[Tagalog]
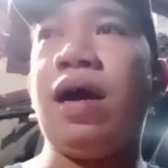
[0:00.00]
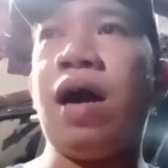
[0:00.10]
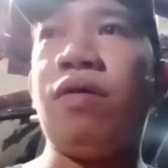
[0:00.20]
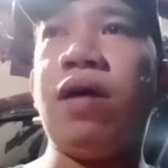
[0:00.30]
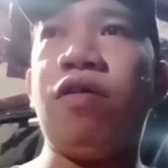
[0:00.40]

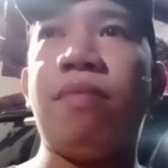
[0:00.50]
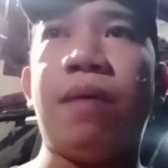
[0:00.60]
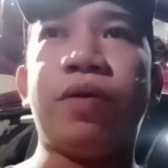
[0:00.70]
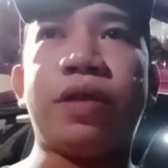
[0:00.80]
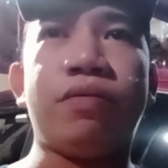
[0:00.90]
Ako nga,
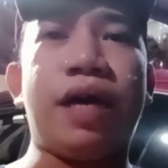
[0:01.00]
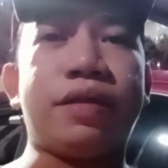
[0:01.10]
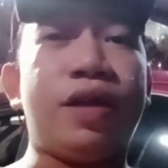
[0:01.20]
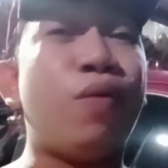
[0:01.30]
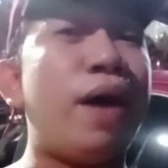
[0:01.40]
umabot ako
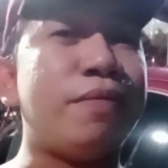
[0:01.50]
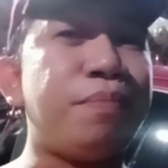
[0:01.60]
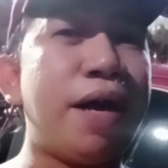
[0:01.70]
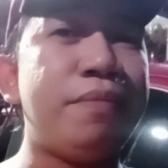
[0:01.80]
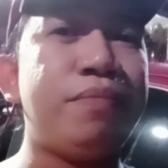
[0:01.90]
dati ng
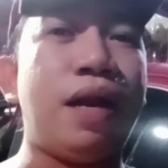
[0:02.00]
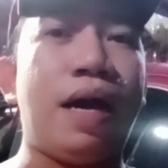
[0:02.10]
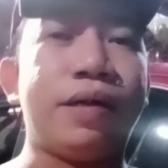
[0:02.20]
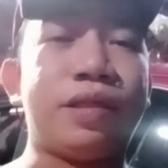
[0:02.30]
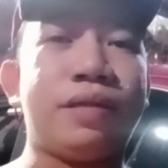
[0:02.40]
1.5 lang.